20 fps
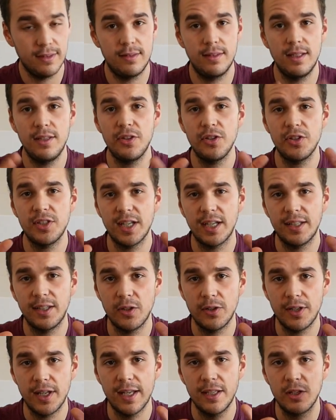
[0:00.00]
Dentro de esta
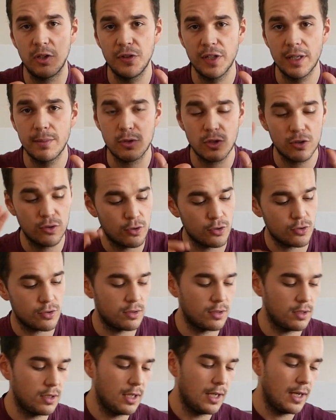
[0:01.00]
categoría encontramos dos,
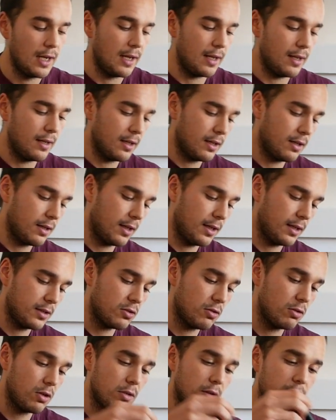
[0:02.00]
que
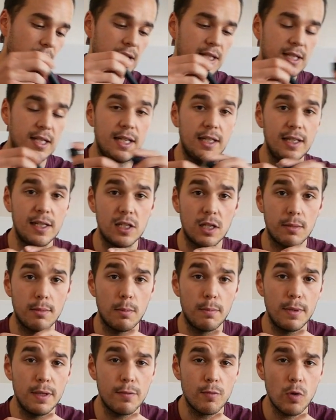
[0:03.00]
son conocidas en inglés como
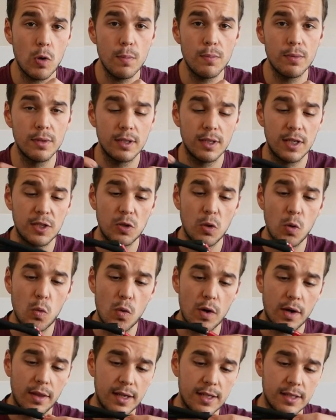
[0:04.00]
big rope, que son
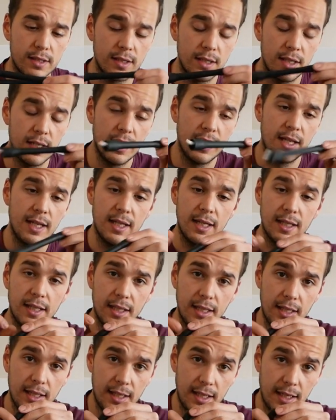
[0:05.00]
cuerdas
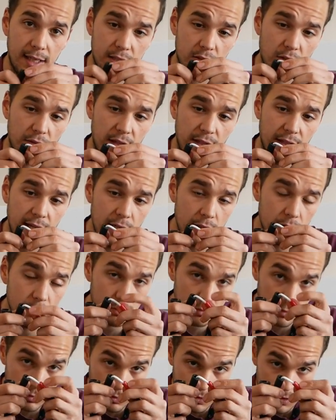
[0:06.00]
que son de
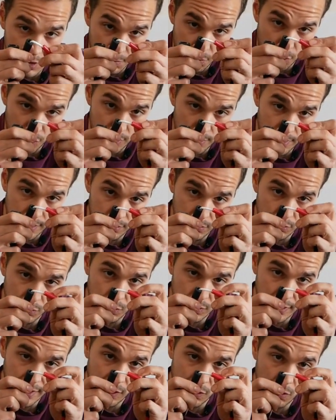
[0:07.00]
nylon, no sé si se puede ver,
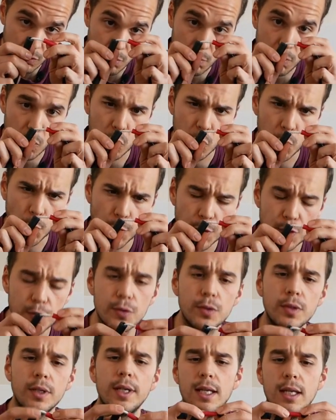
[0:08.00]
un nylon un poco
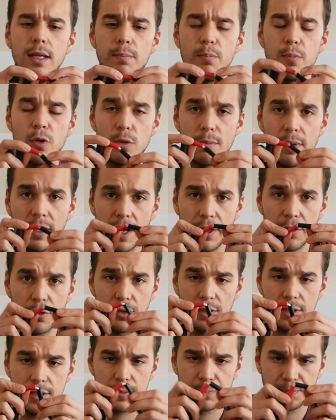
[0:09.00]
grueso, y por
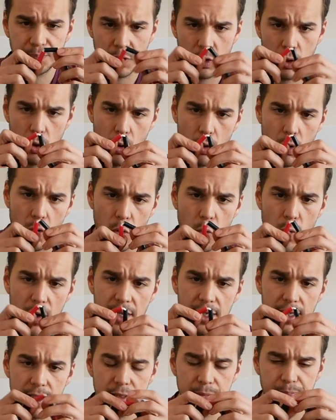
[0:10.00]
macarrones o
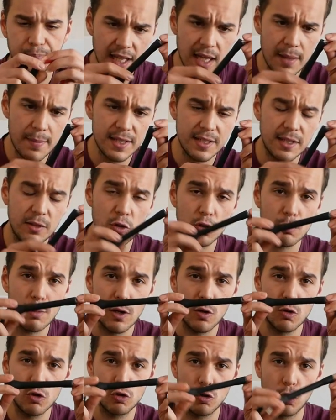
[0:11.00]
cuencas. Y además tiene unos
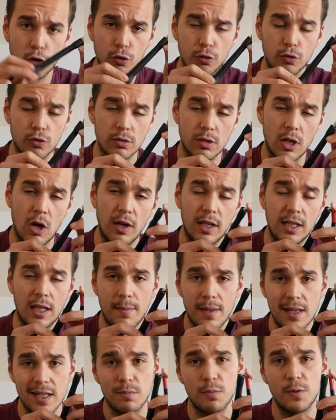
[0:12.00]
mangos cortos, aunque
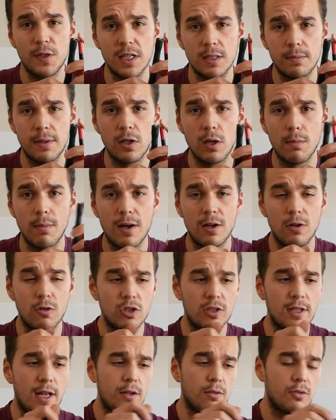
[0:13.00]
también las podéis ver con
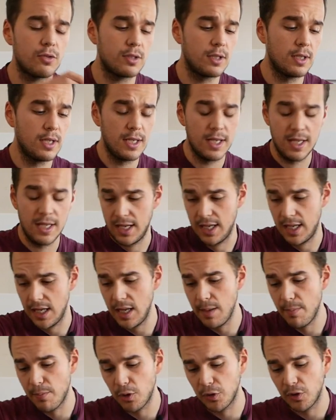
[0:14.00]
mangos largos.
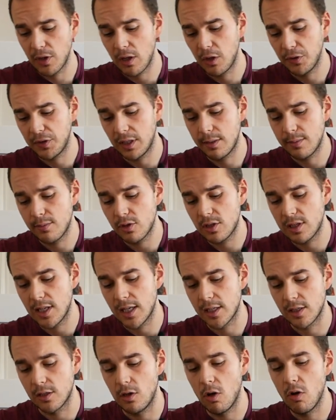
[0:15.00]
Y por otro lado tenemos
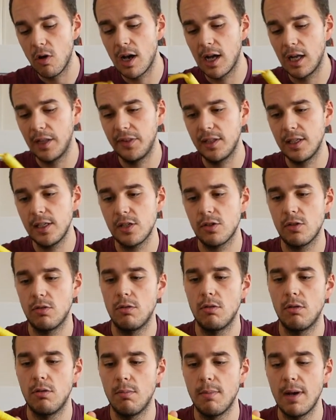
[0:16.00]
las long handles
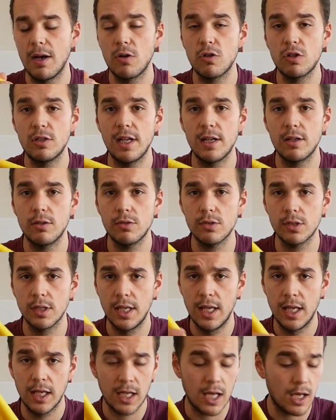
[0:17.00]
o mangos largos,
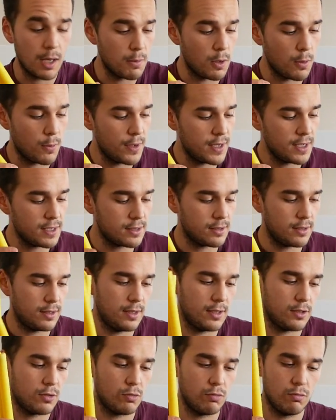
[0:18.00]
que como veis
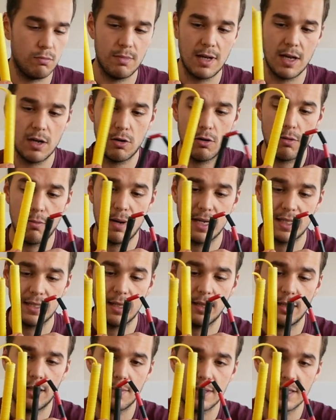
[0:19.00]
es un mango
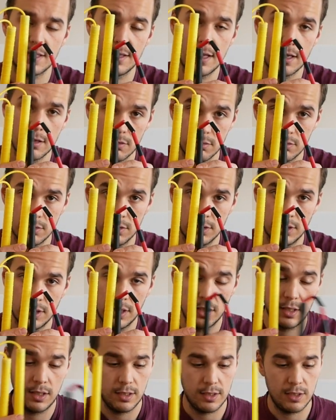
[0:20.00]
bastante más largo.
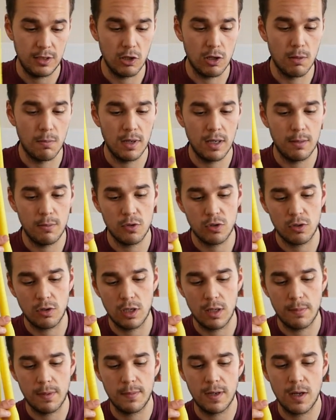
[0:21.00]
Si lo comparamos
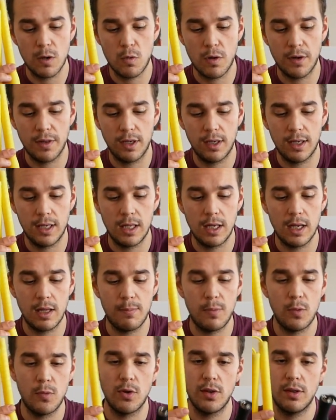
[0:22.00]
con la primera cuerda, que era la de
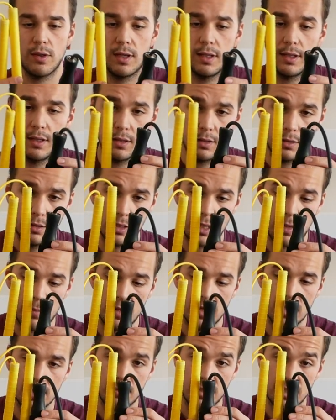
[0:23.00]
PVC,
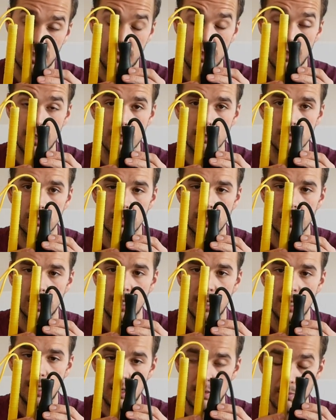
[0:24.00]
también es bastante largo
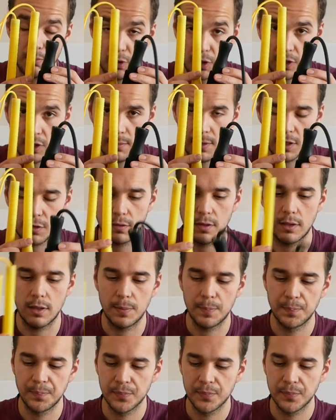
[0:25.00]
y un poquito más fino.